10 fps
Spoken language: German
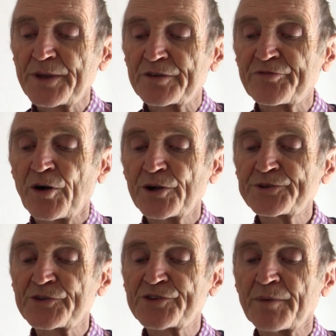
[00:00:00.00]
Das
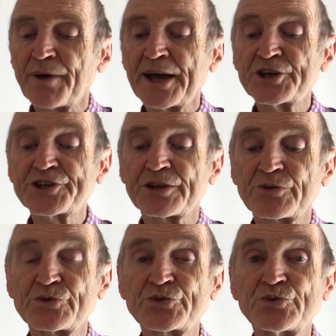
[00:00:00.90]
Volk, das dabei
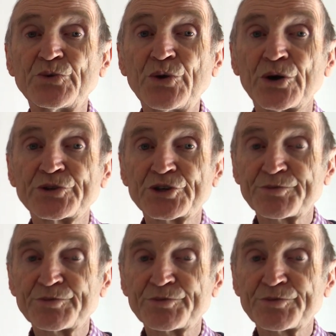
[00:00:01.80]
stand und zuhörte,